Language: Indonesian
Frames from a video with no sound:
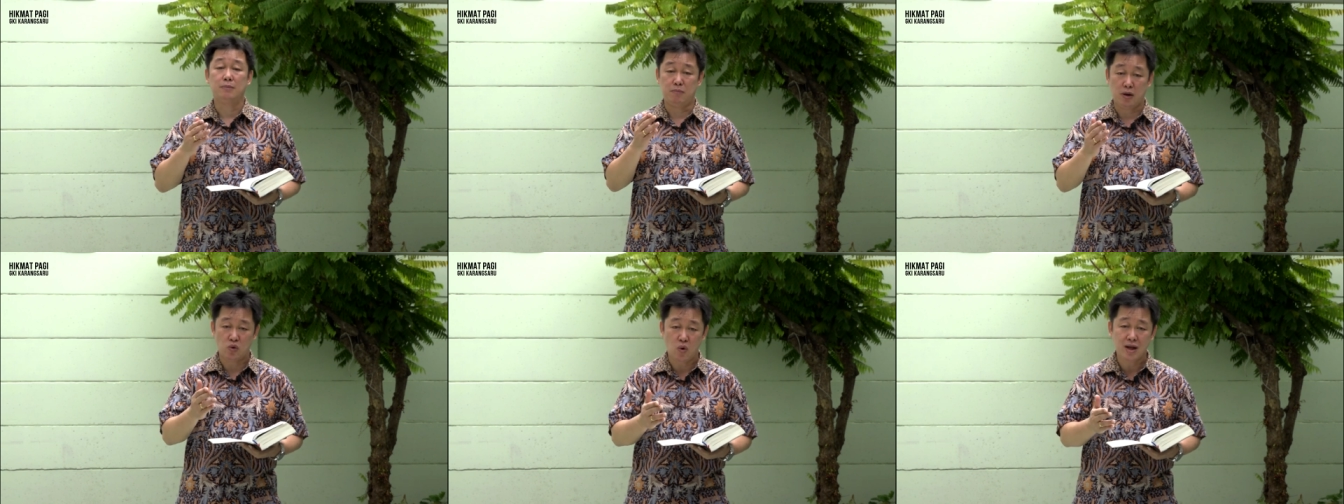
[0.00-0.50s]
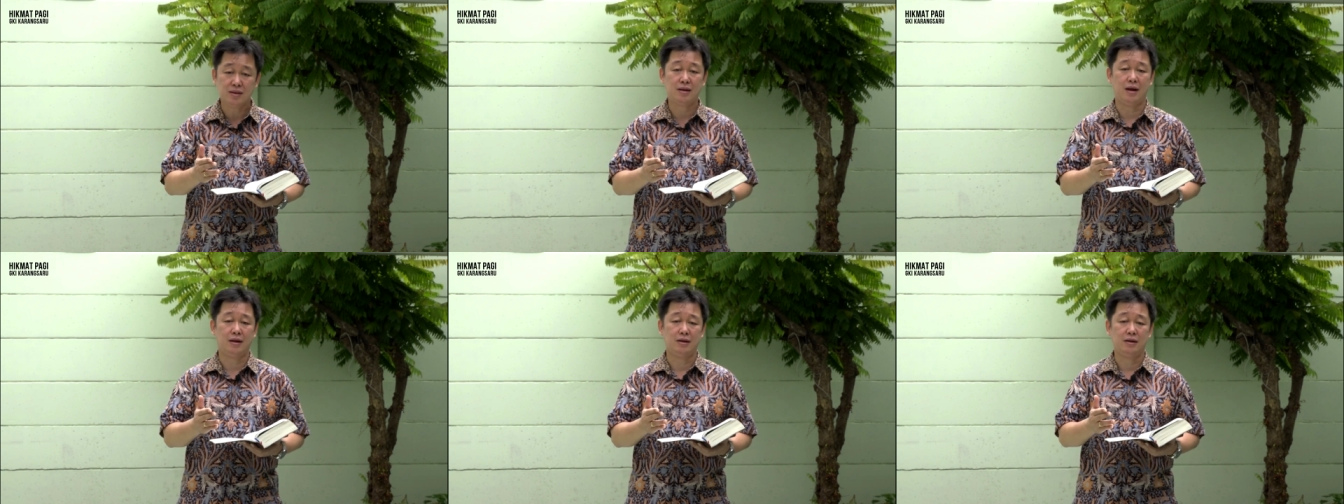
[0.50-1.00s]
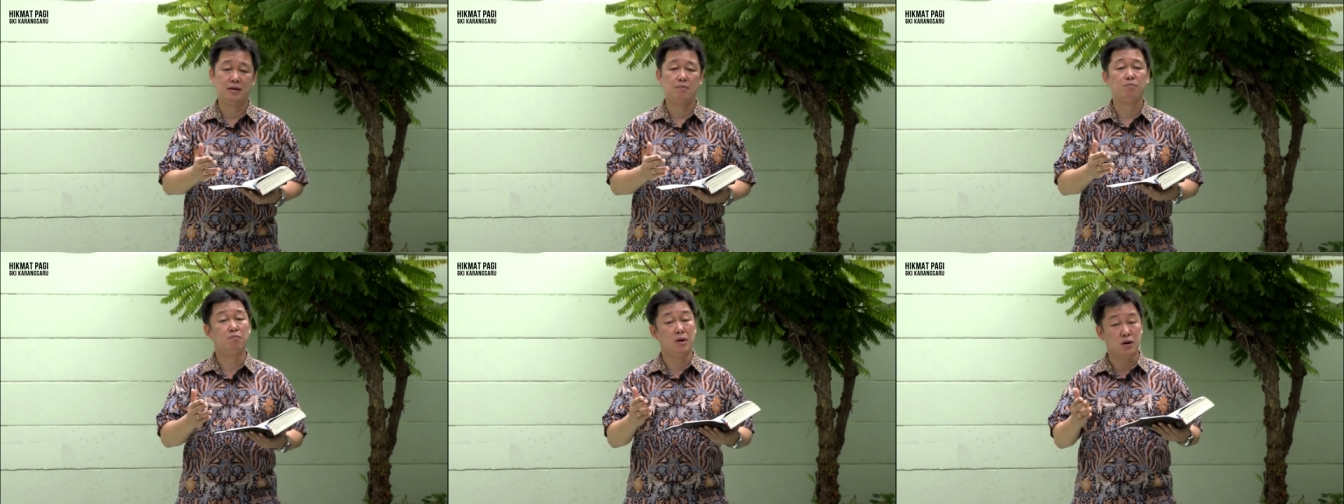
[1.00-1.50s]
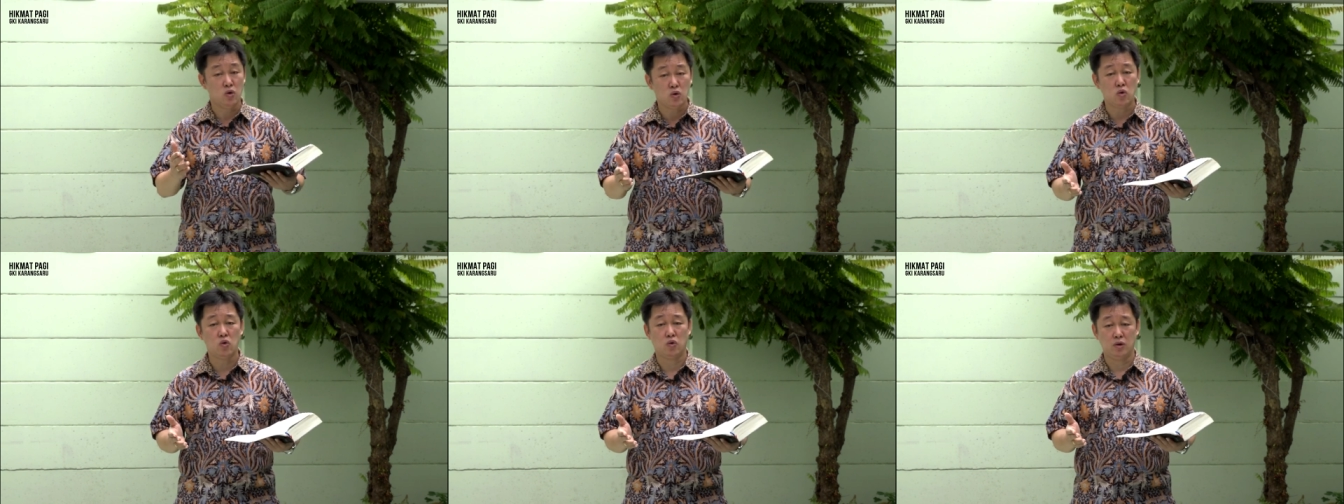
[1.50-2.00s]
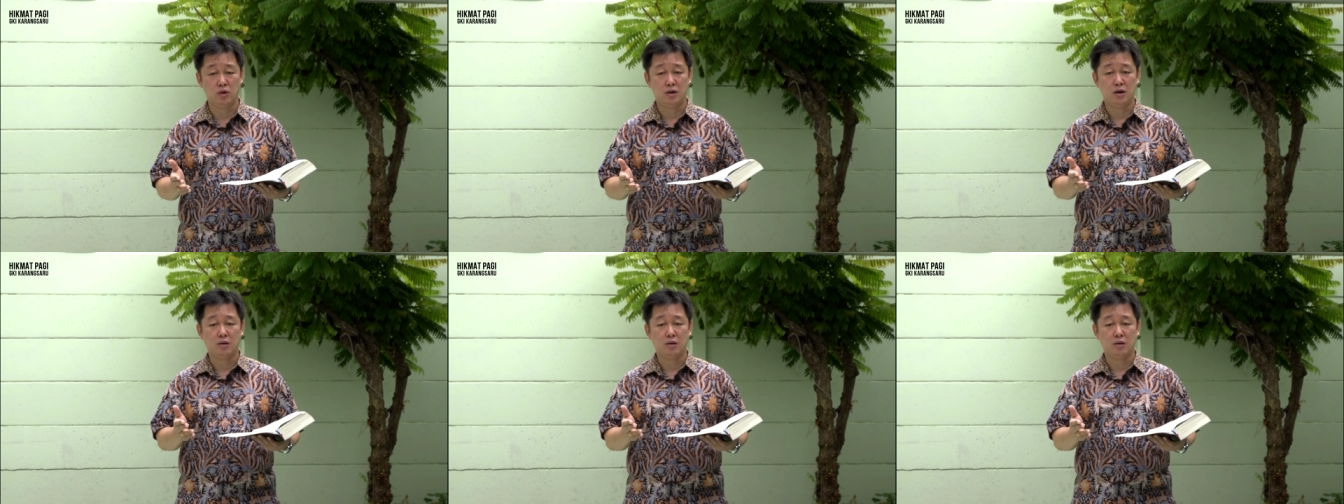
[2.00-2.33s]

menguatkan, mendukung,